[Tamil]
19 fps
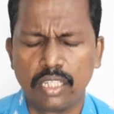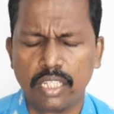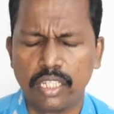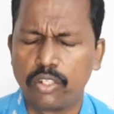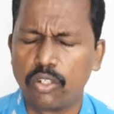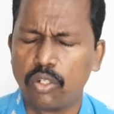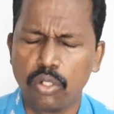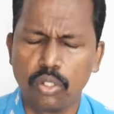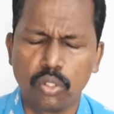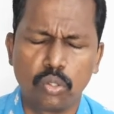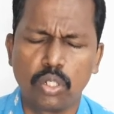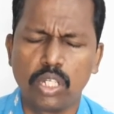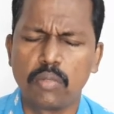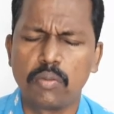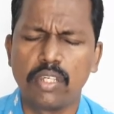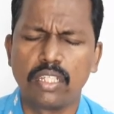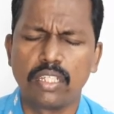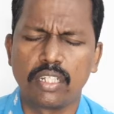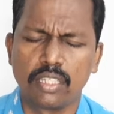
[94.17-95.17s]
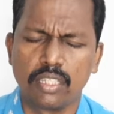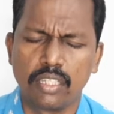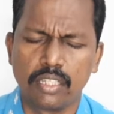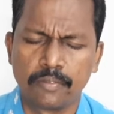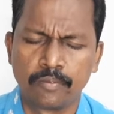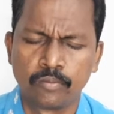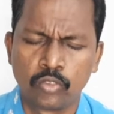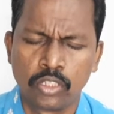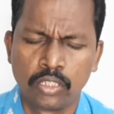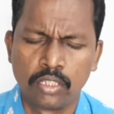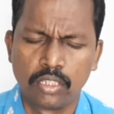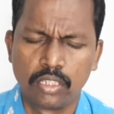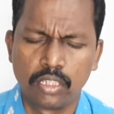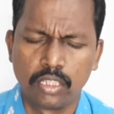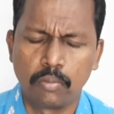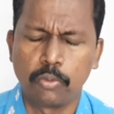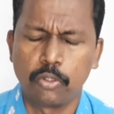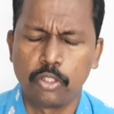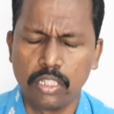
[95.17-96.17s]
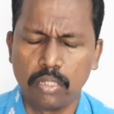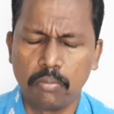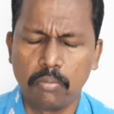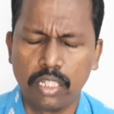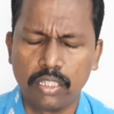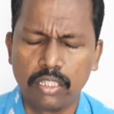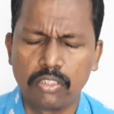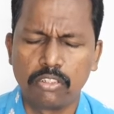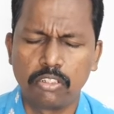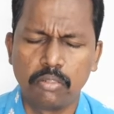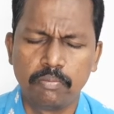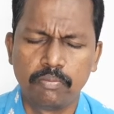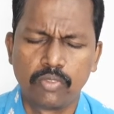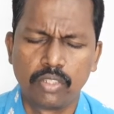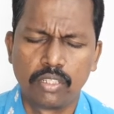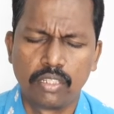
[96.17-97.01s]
எங்களோடு கூடவே இருந்தீர் இந்த புதிய மாதத்திலும்